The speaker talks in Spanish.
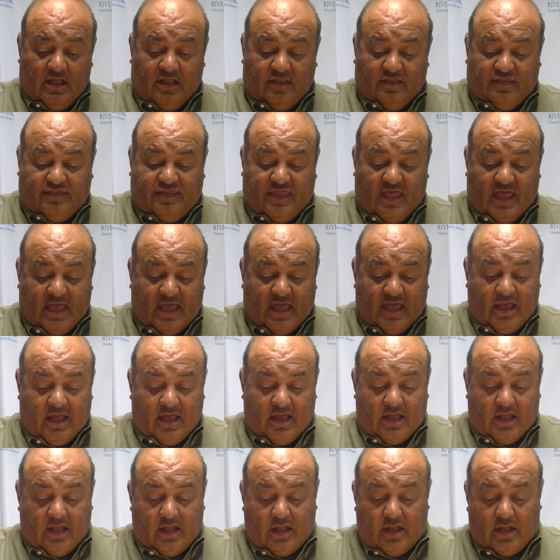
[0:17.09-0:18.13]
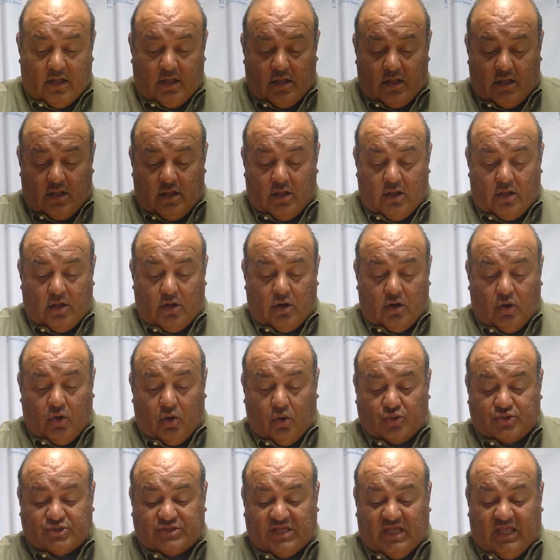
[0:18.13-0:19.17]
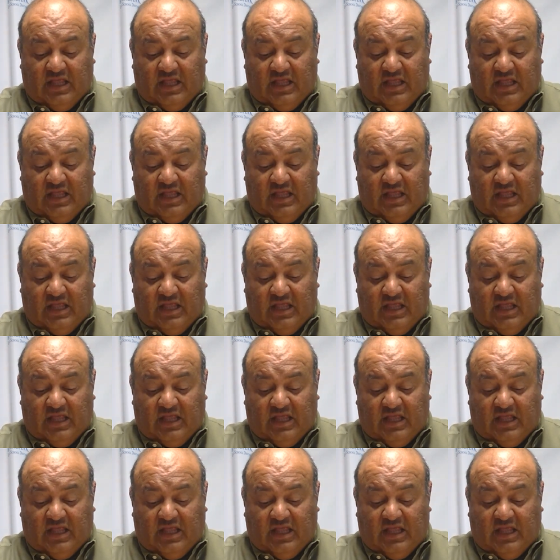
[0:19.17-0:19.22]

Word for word: de los